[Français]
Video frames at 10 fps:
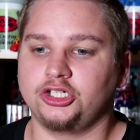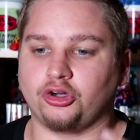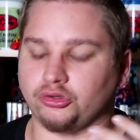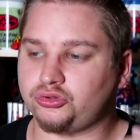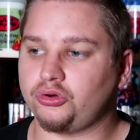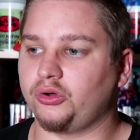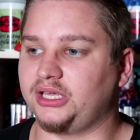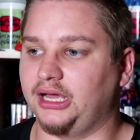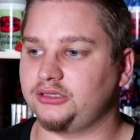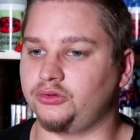quand tu le
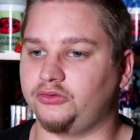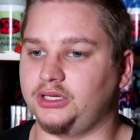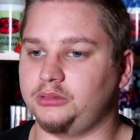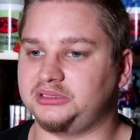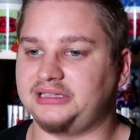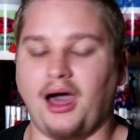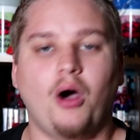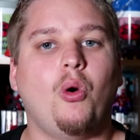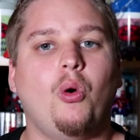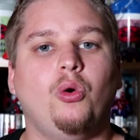regardes, ce film, t'as
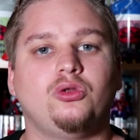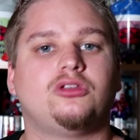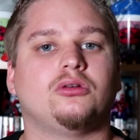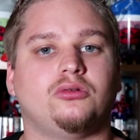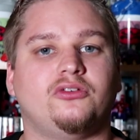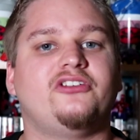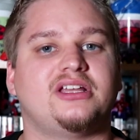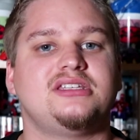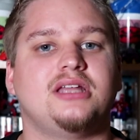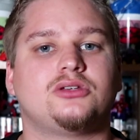autant de
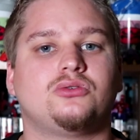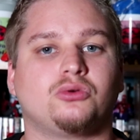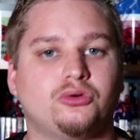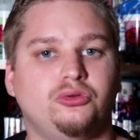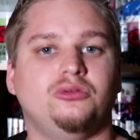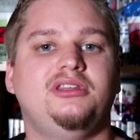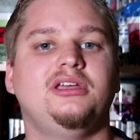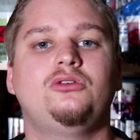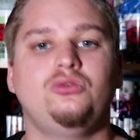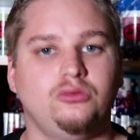fascination que de
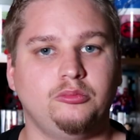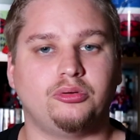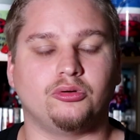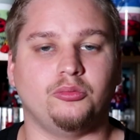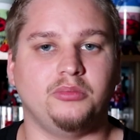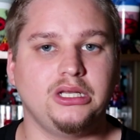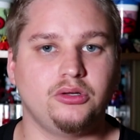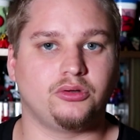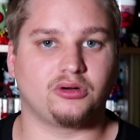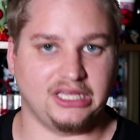dégoût pour le
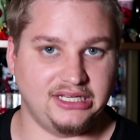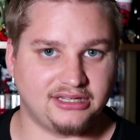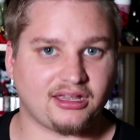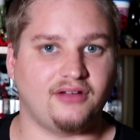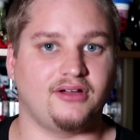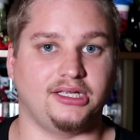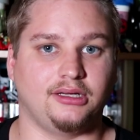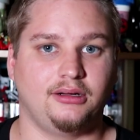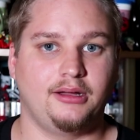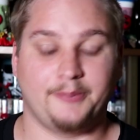milieu dans lequel il travaille.
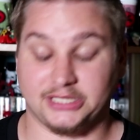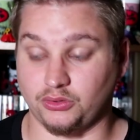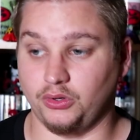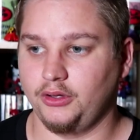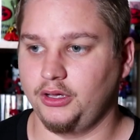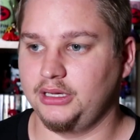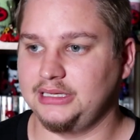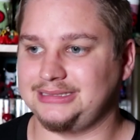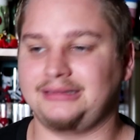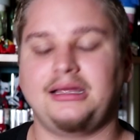Parce que
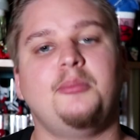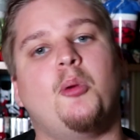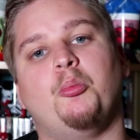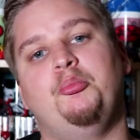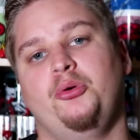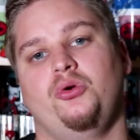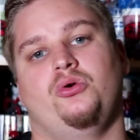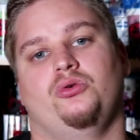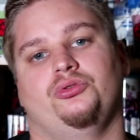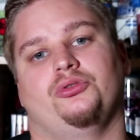c'est tellement
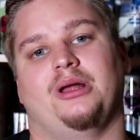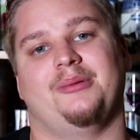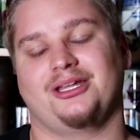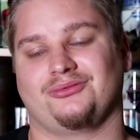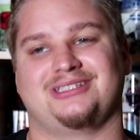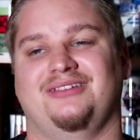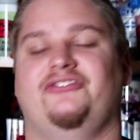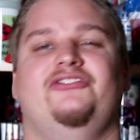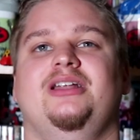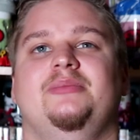beau dans la manière dont c'est
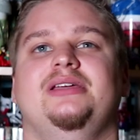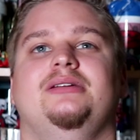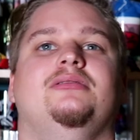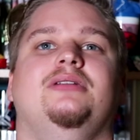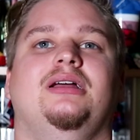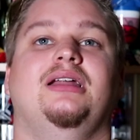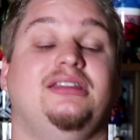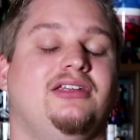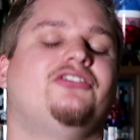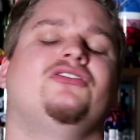filmé, euh, la,
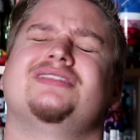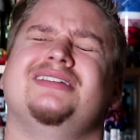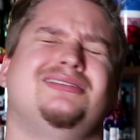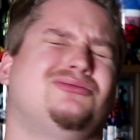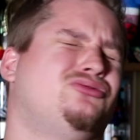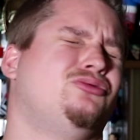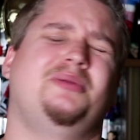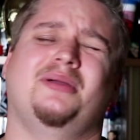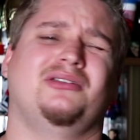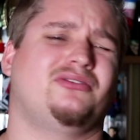défense, elle est
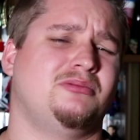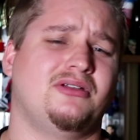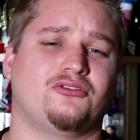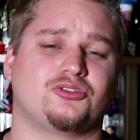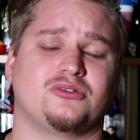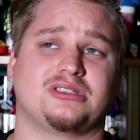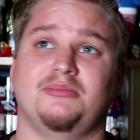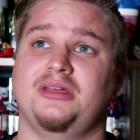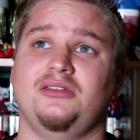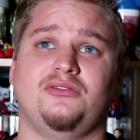super bien filmée, franchement c'est
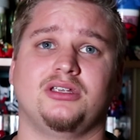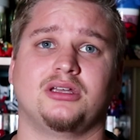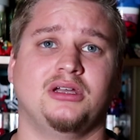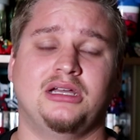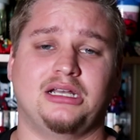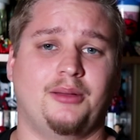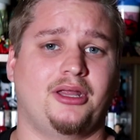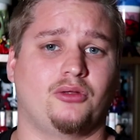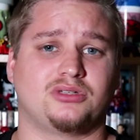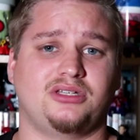magnifique, la
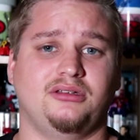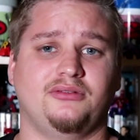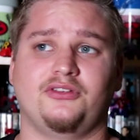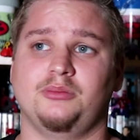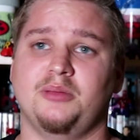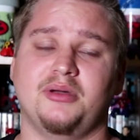manière dont il filme les